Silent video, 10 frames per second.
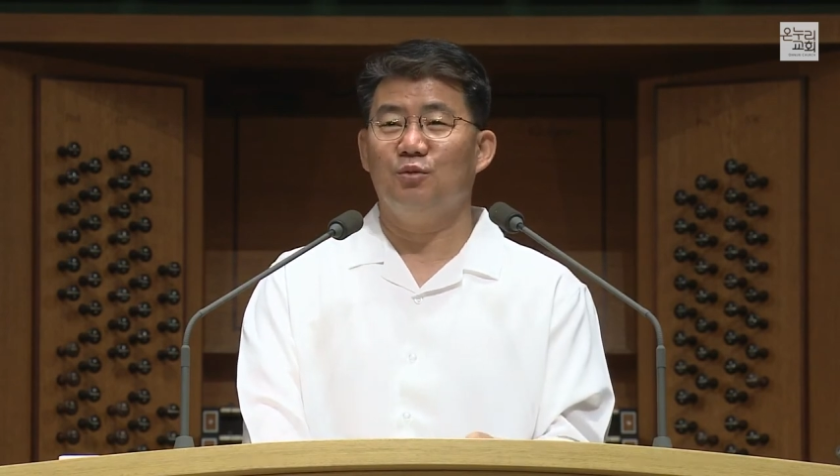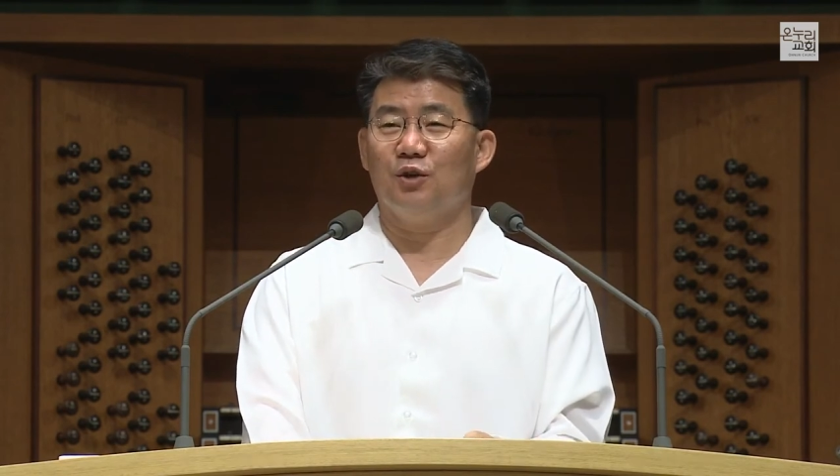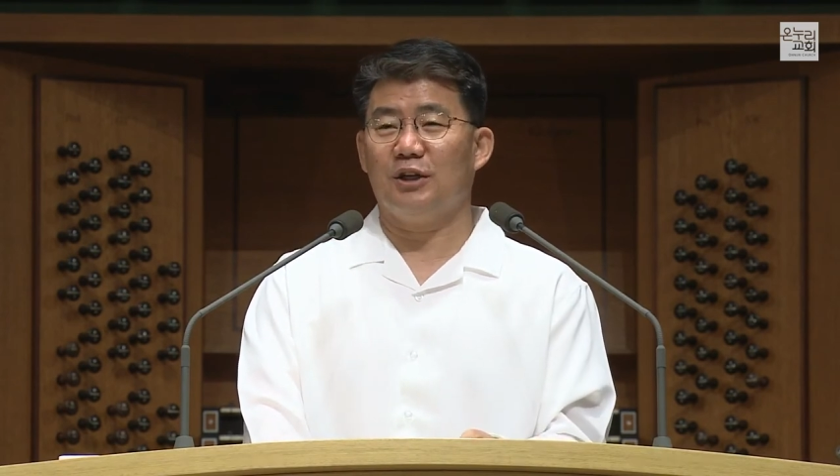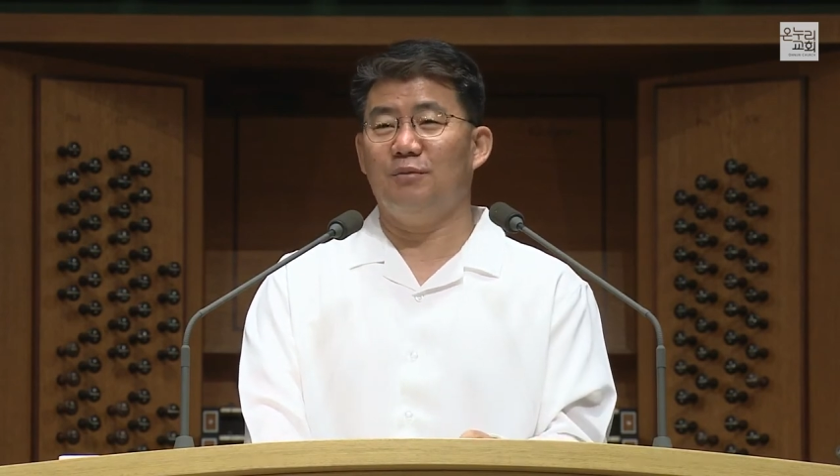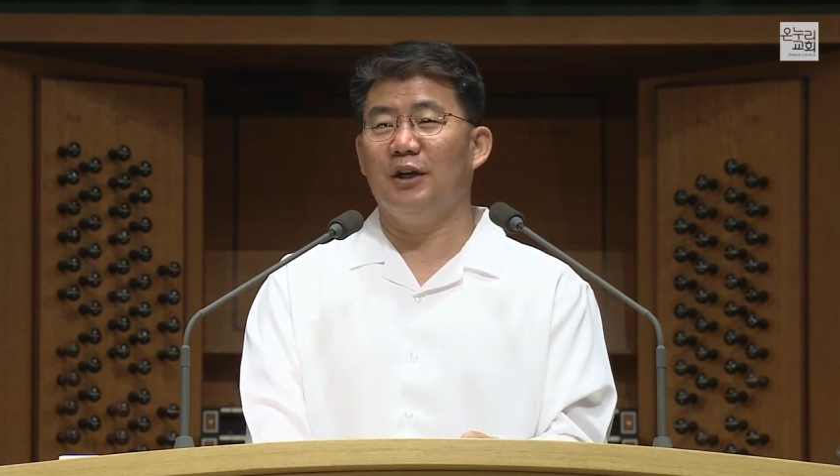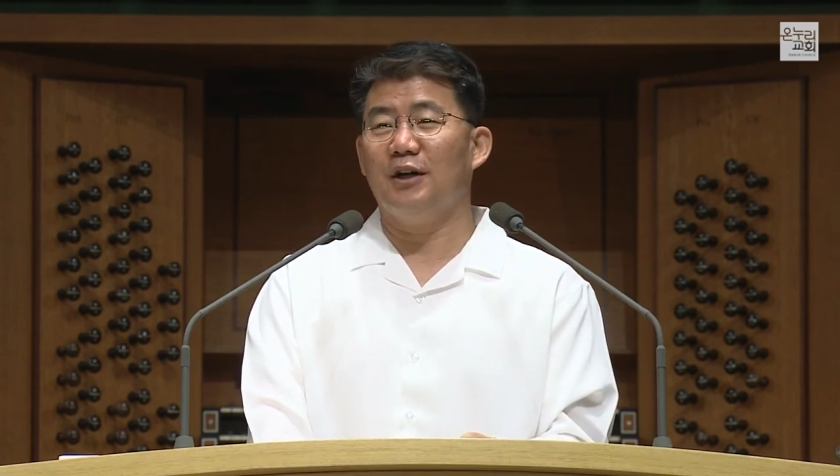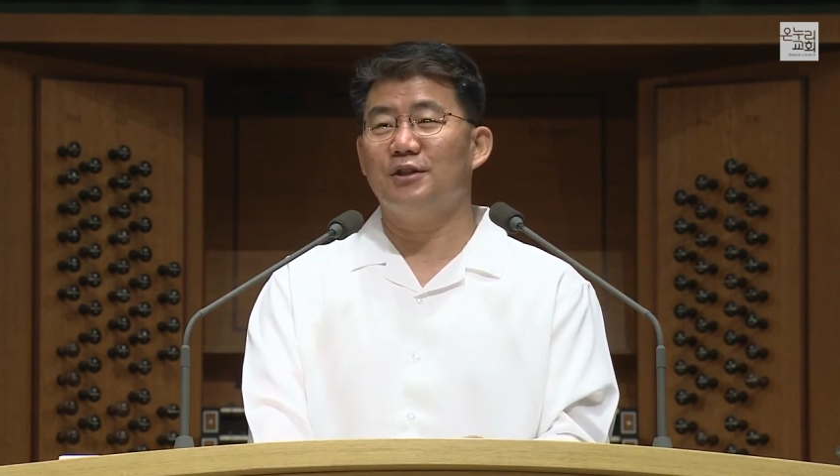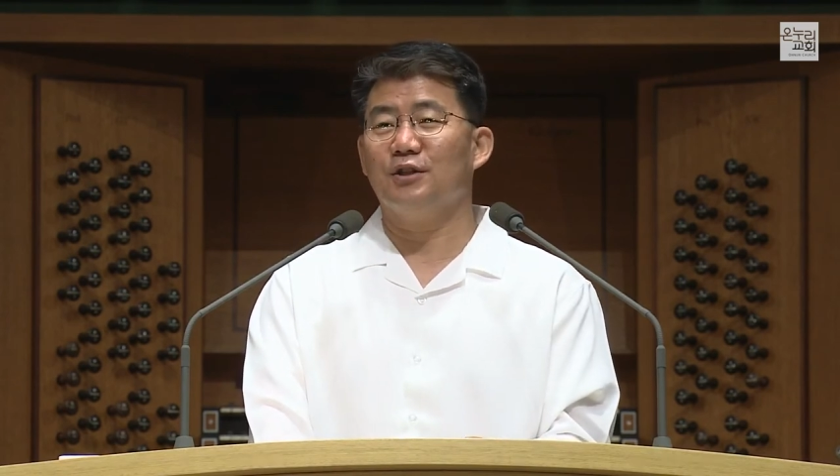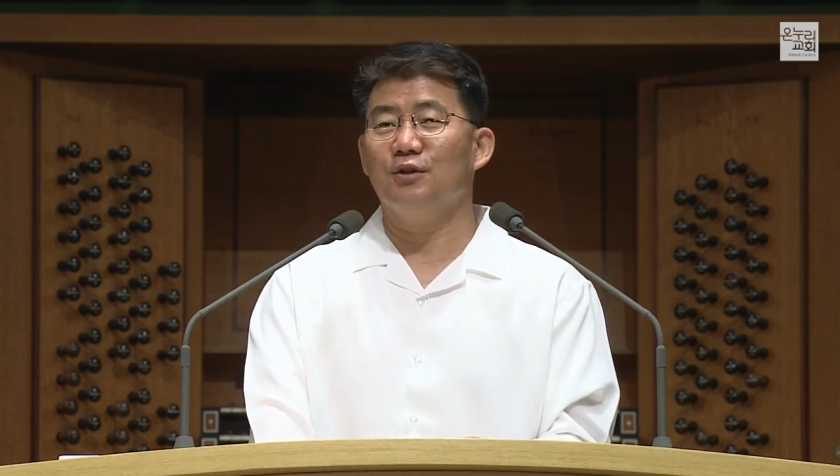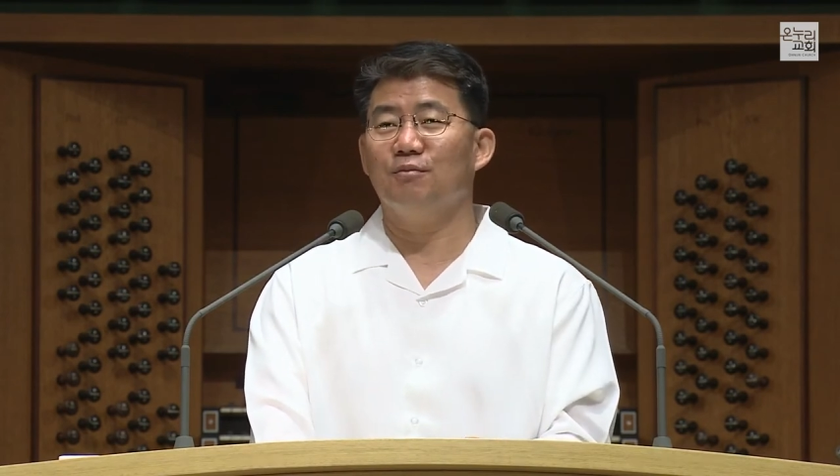목사님, 내가
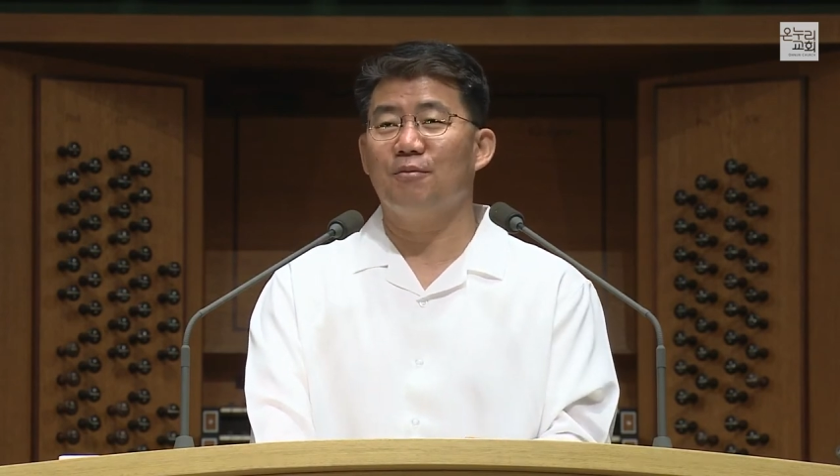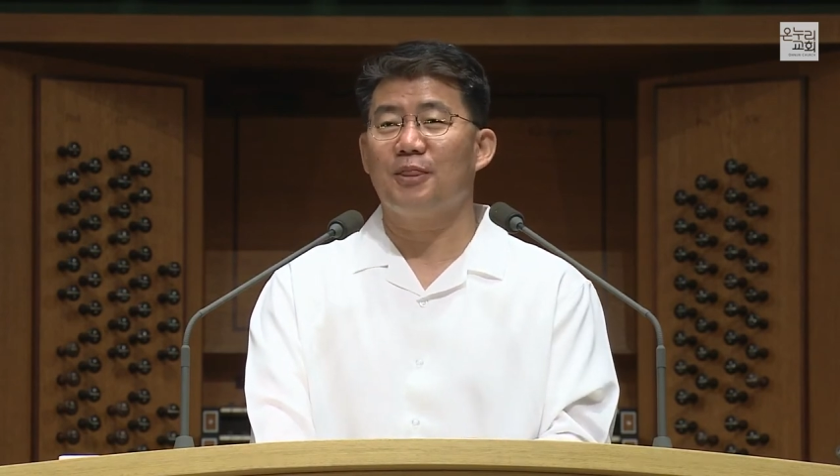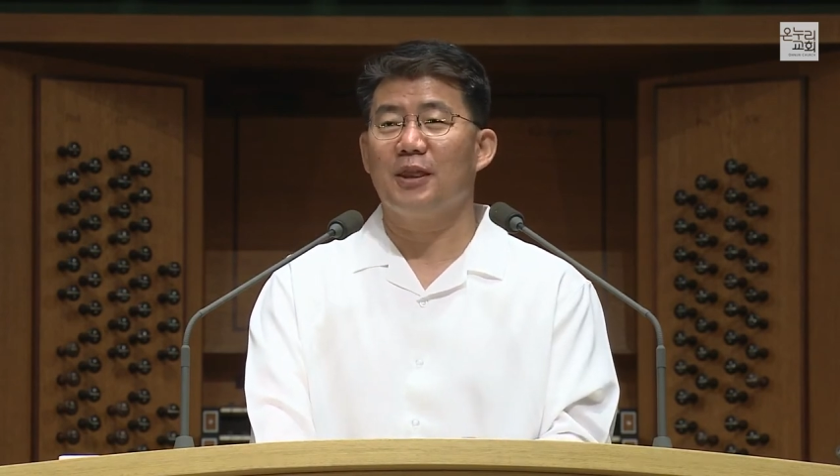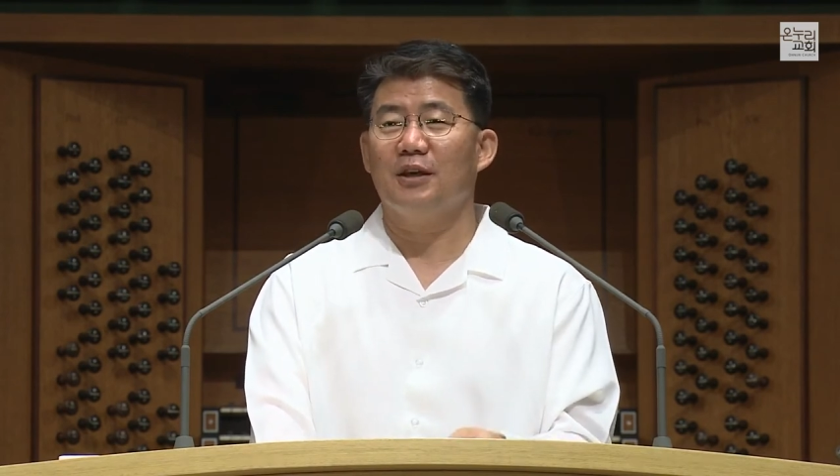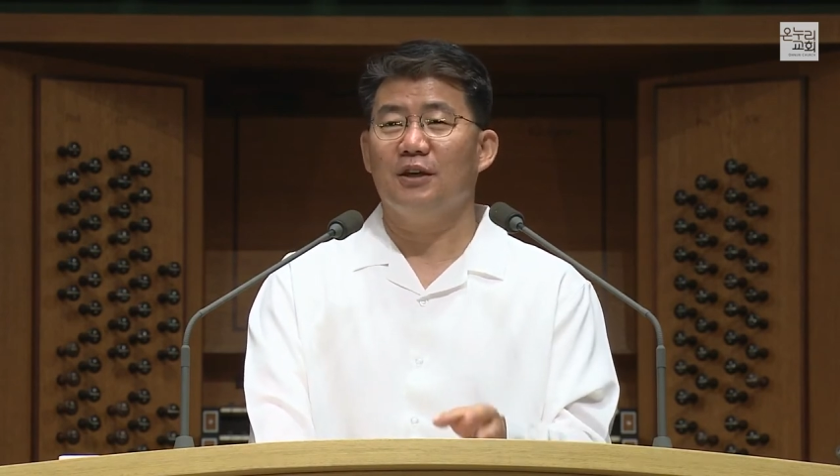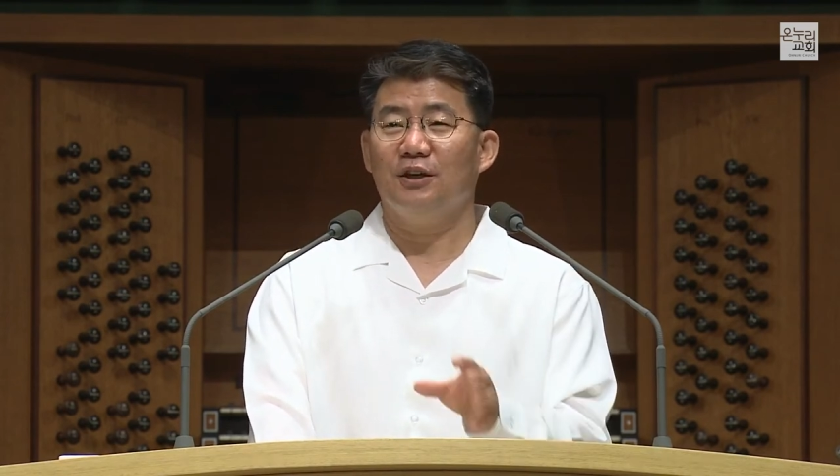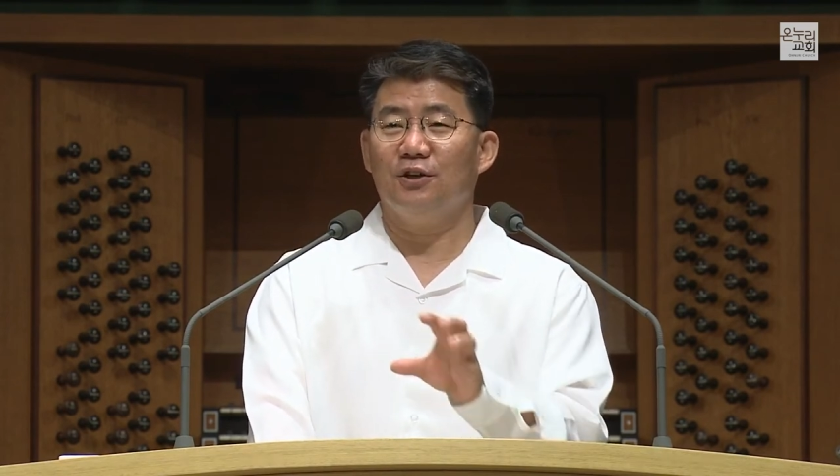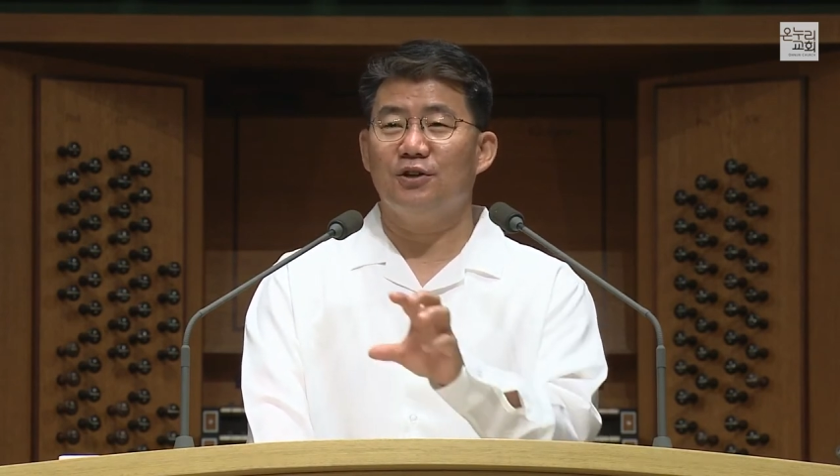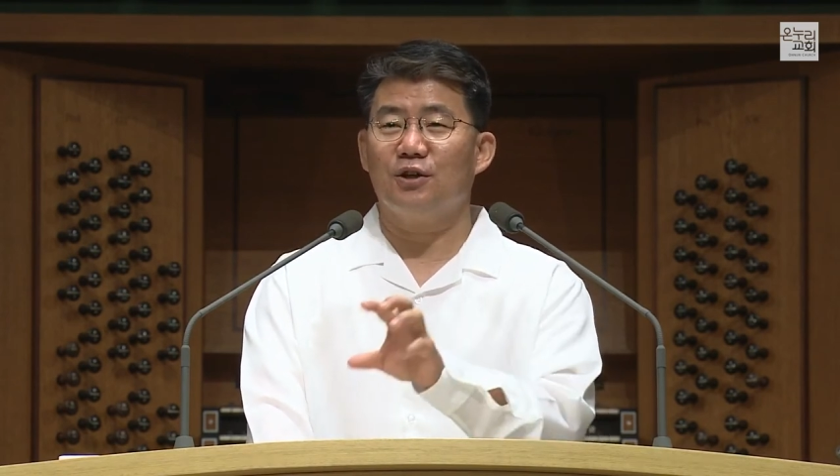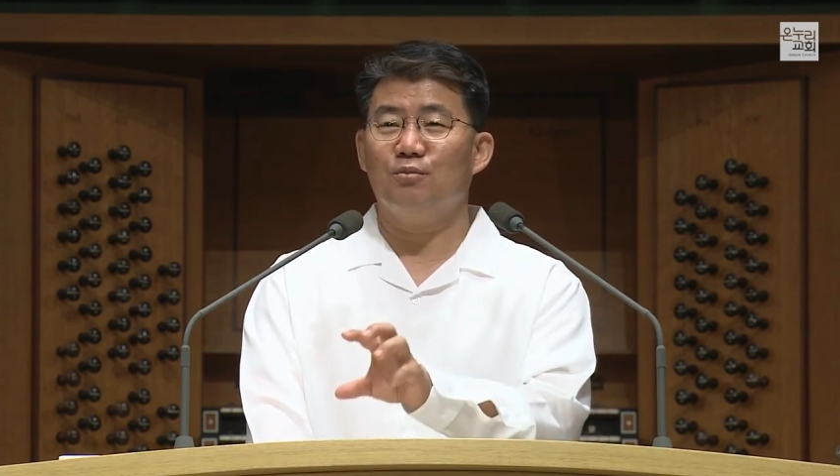지금
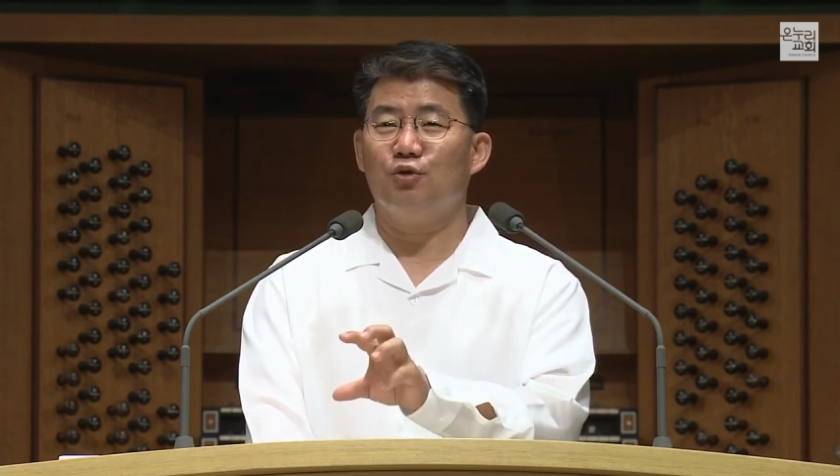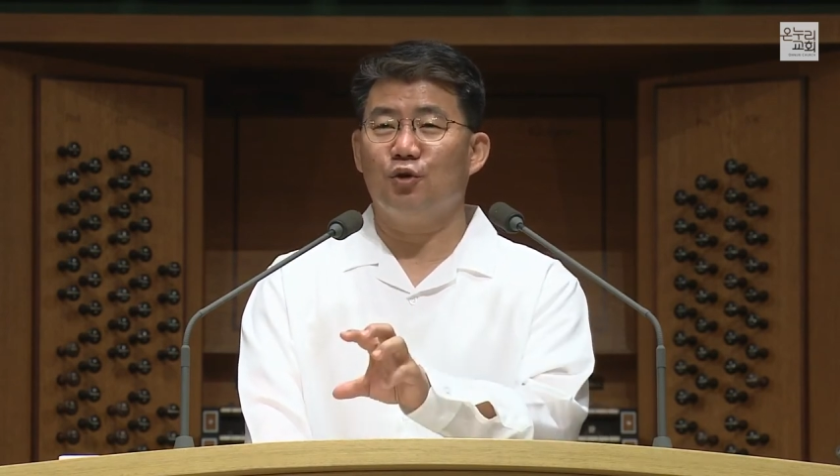이런저런